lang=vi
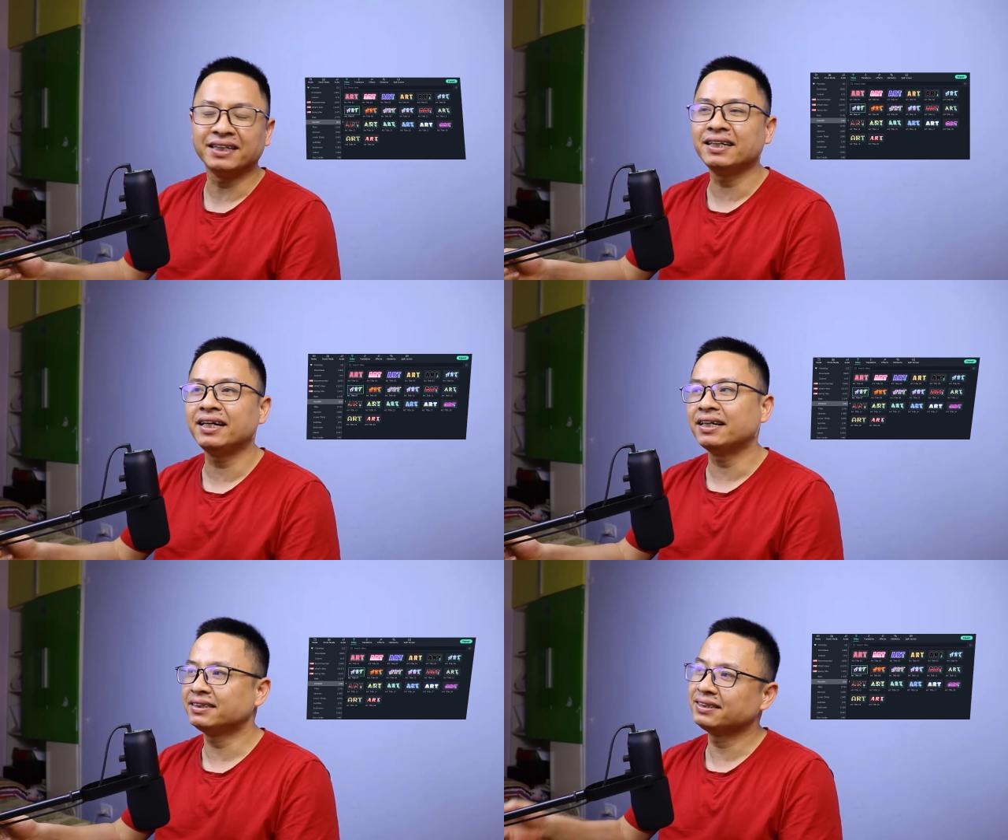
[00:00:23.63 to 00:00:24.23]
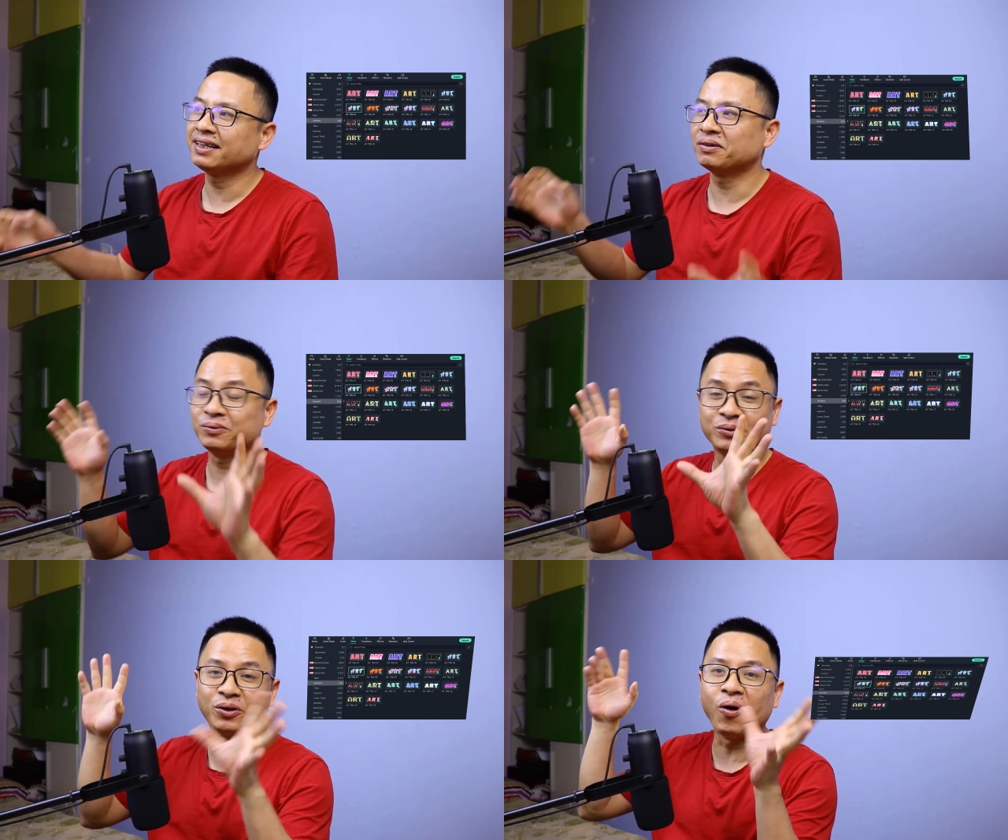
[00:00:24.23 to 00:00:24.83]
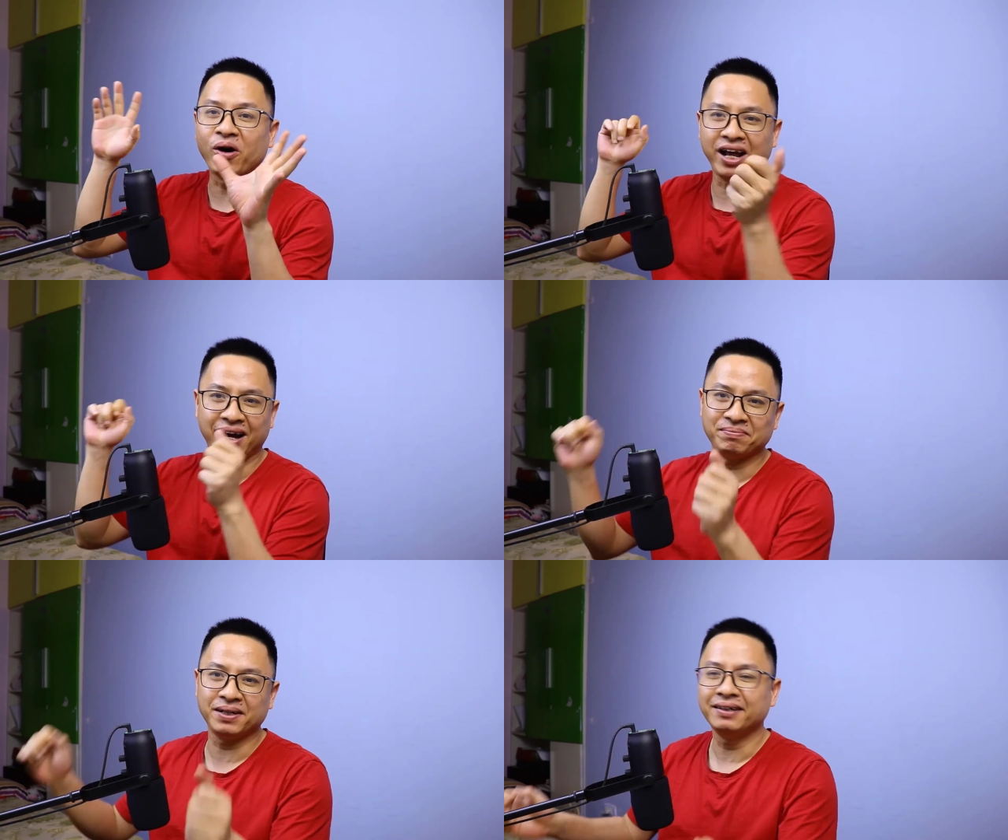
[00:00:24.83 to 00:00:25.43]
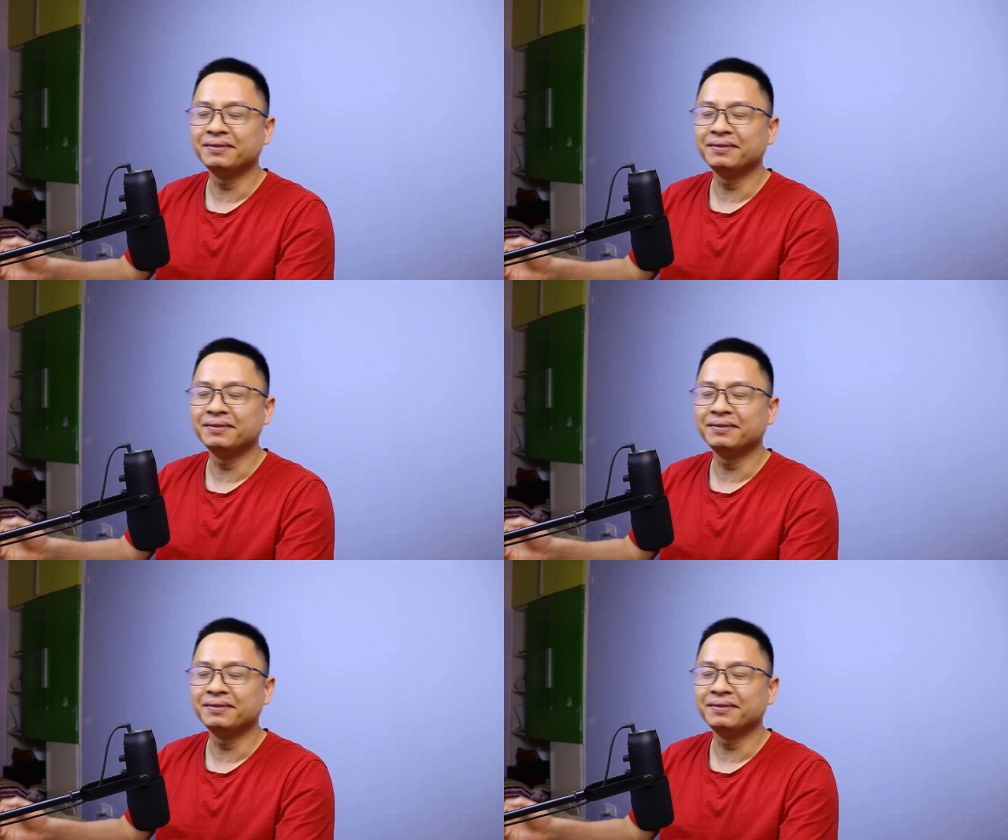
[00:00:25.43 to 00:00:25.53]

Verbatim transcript: rất là kiểu to đẹp ấy.